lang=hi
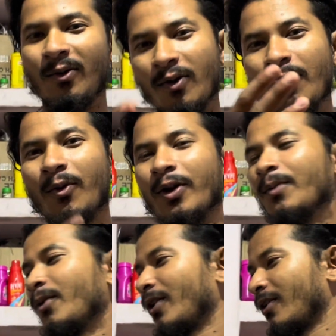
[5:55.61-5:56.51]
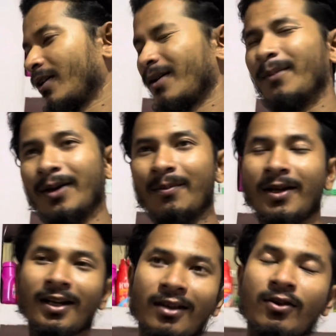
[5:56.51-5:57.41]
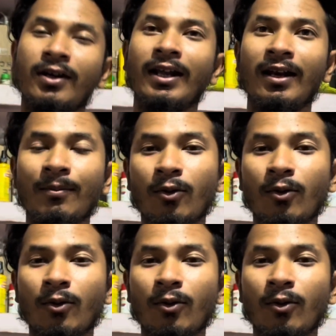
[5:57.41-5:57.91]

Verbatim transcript: लोगों को बोरिंग बोरिंग लगेगा बट मेरे लिए तो डेली